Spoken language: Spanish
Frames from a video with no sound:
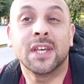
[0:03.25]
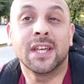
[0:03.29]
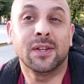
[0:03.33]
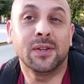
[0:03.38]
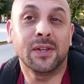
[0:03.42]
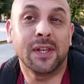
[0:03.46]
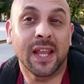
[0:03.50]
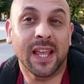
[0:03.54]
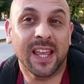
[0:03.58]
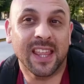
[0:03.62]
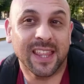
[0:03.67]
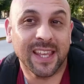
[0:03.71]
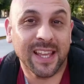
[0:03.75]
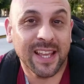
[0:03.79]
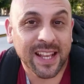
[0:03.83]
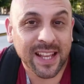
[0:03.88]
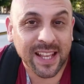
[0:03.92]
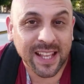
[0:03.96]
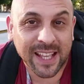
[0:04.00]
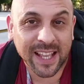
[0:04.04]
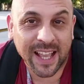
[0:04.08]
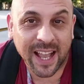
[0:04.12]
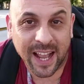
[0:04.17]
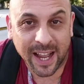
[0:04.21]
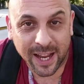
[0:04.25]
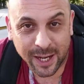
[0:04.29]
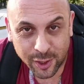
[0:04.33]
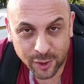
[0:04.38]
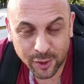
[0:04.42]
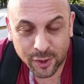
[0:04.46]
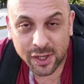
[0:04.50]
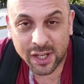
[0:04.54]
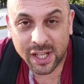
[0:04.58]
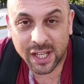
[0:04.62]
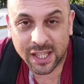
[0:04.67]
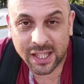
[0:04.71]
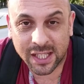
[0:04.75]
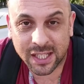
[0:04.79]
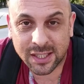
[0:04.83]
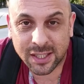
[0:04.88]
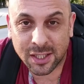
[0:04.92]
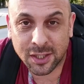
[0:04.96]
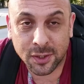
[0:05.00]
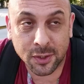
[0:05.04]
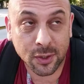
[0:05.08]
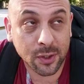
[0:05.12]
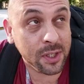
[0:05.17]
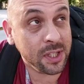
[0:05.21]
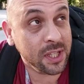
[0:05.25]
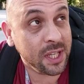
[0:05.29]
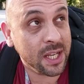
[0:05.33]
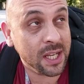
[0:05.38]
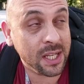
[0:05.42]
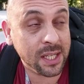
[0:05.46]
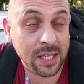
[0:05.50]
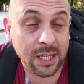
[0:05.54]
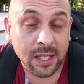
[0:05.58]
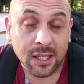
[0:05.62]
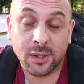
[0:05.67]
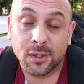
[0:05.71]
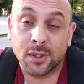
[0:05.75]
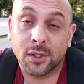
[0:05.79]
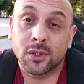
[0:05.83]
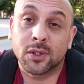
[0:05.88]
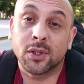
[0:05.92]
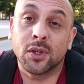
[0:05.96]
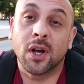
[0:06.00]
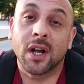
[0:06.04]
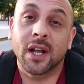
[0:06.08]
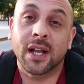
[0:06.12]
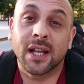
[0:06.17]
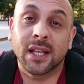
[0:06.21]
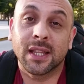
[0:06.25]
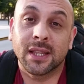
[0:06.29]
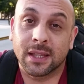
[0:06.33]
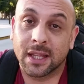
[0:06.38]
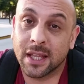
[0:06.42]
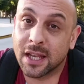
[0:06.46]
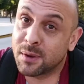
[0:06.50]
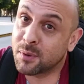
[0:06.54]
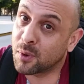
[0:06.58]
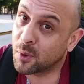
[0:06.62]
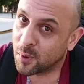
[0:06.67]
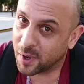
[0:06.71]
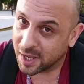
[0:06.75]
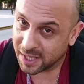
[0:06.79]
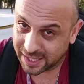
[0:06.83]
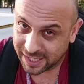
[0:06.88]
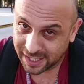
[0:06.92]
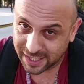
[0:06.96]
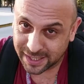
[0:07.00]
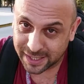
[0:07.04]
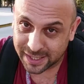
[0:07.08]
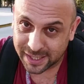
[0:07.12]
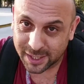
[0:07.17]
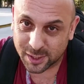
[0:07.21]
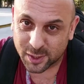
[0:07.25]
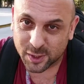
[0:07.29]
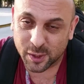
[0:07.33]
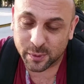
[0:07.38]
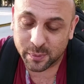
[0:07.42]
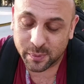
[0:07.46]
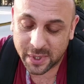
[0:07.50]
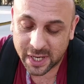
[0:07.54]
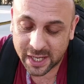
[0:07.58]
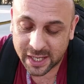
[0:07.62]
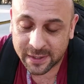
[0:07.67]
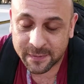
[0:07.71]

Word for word: dan ni idea del calor que está haciendo hoy, digan que dentro de todo acá tenemos bastante sombra.